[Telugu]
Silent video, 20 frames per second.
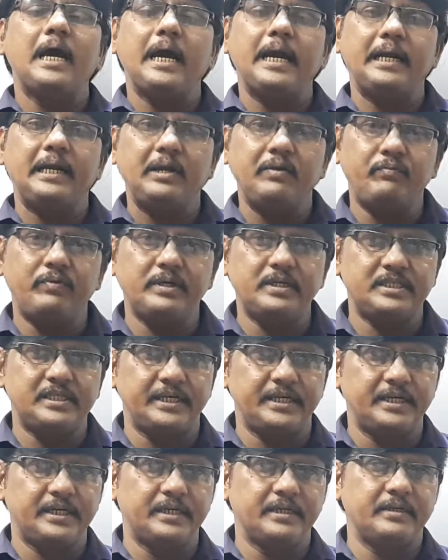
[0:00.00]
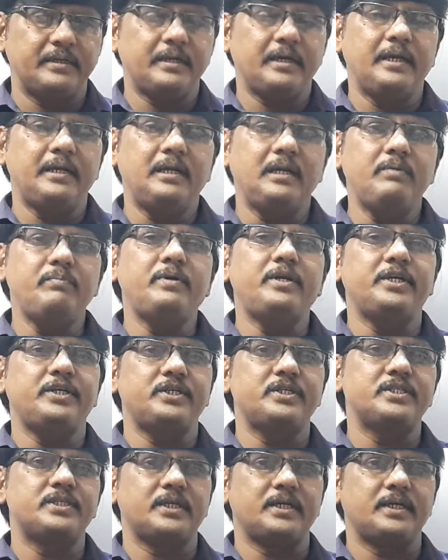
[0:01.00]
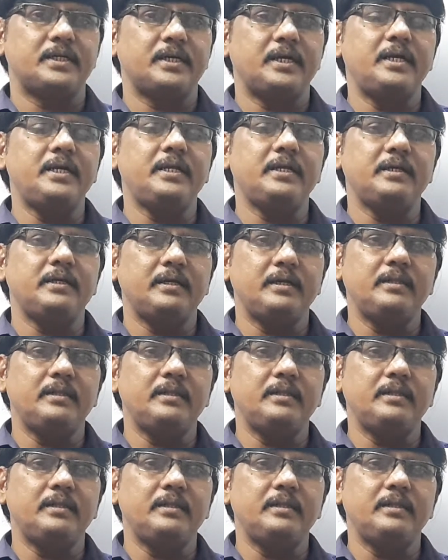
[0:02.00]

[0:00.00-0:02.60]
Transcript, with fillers: ఆయన డిఫిట్స్ ఏంటి ఆయన లిమిటేషన్స్ ఏంటి అంటే